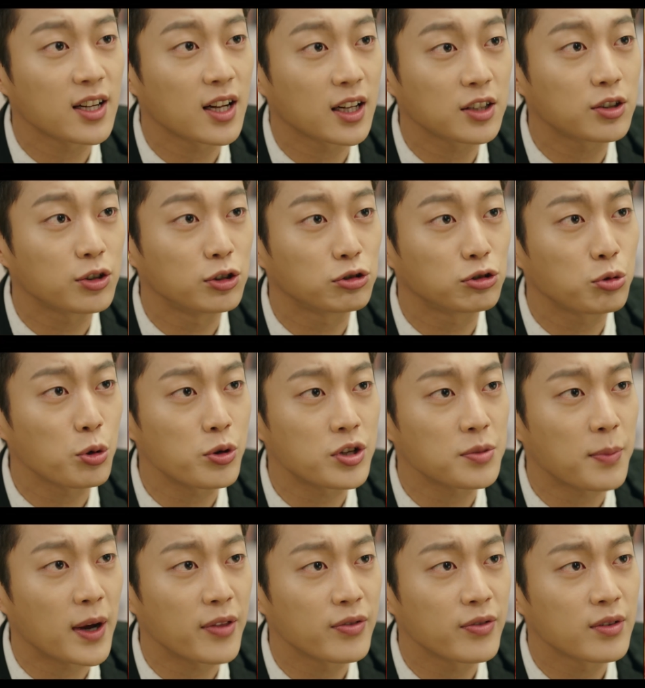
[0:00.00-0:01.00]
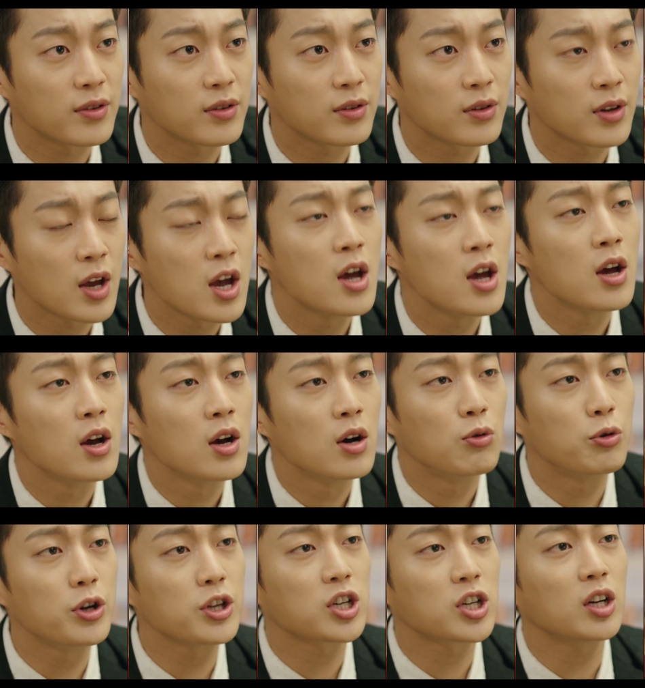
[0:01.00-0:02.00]
생각이 들 수도 있지만
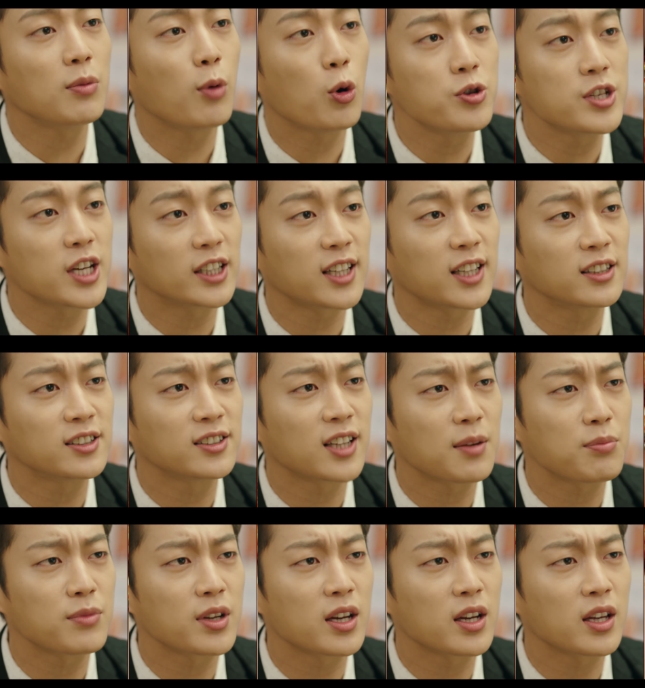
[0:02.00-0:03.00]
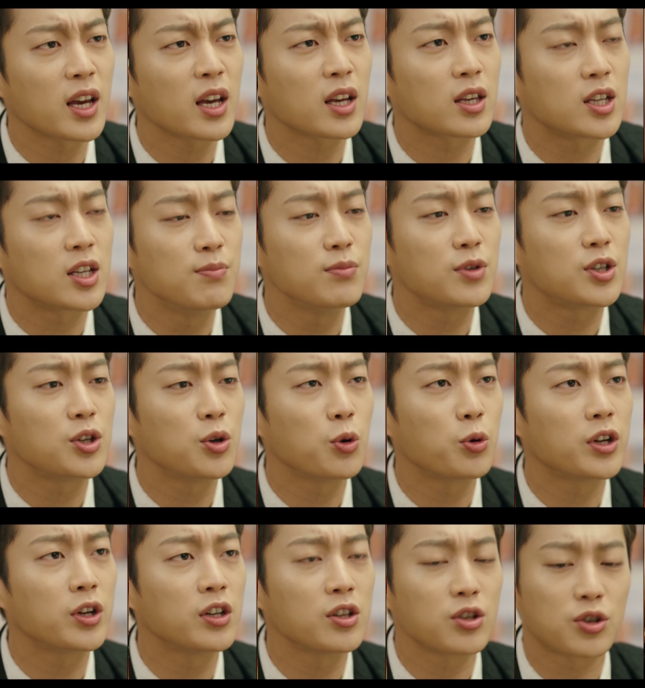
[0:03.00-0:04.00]
우리처럼 혼자 사는 사람들에게 김치
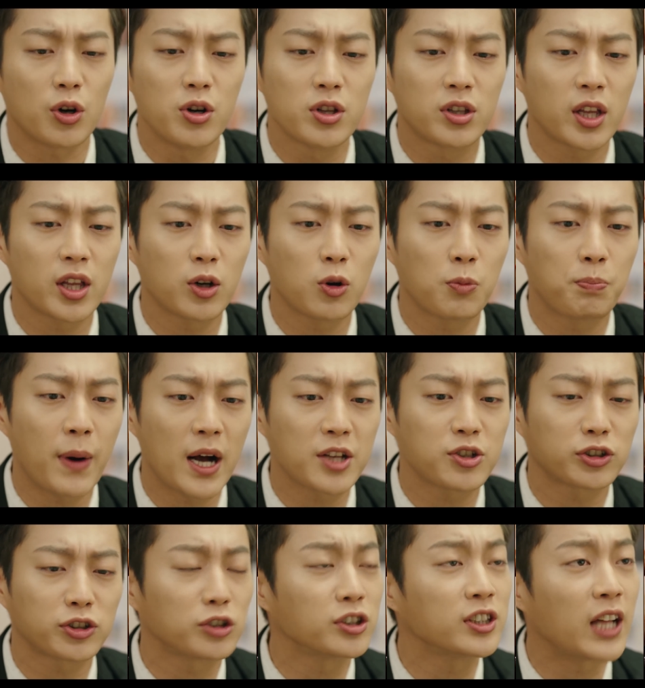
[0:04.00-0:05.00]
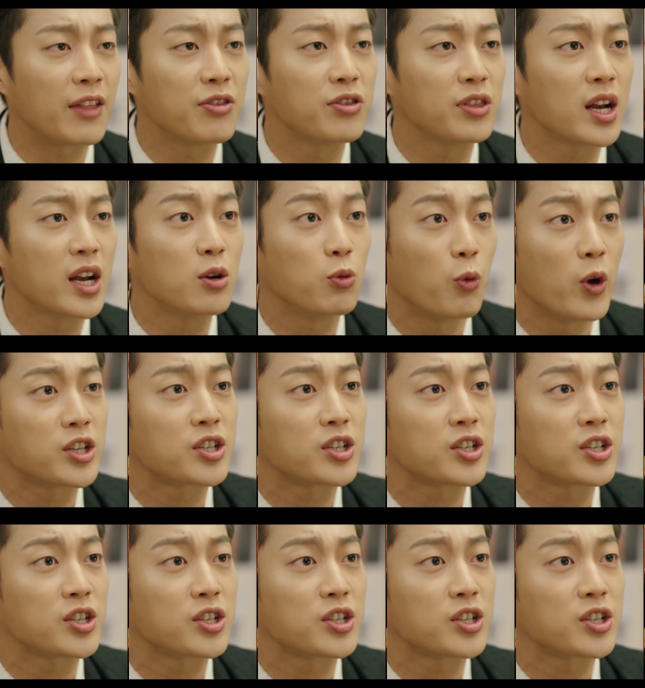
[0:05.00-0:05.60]
요리는 절대로 빠져서는 안 될